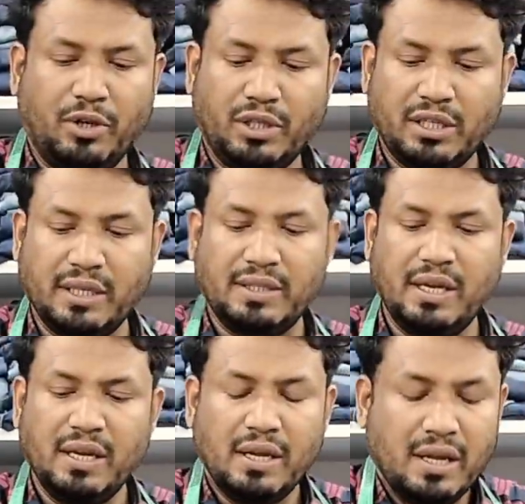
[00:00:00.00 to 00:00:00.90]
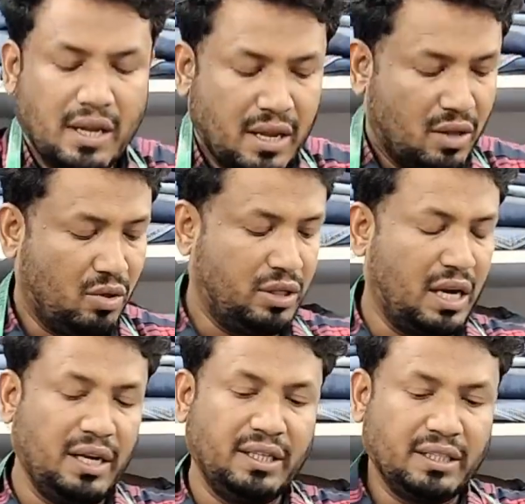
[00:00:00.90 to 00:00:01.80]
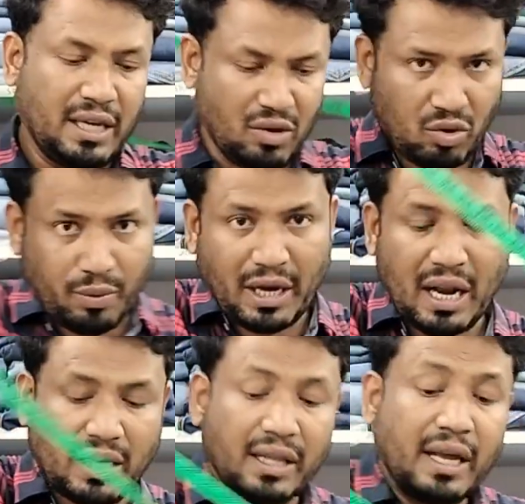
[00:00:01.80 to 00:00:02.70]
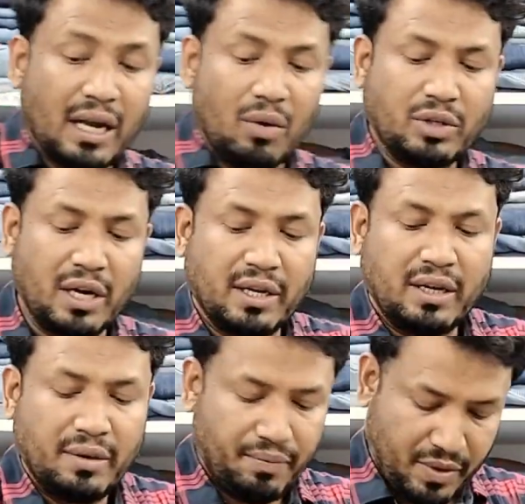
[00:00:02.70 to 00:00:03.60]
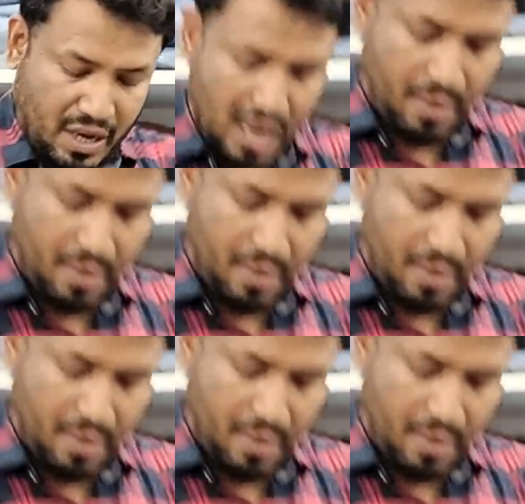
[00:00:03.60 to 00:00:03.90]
আছে তো যারা নিতে চান খুবই কালারটা দেখাও শার্টের এবং হান্ড্রেড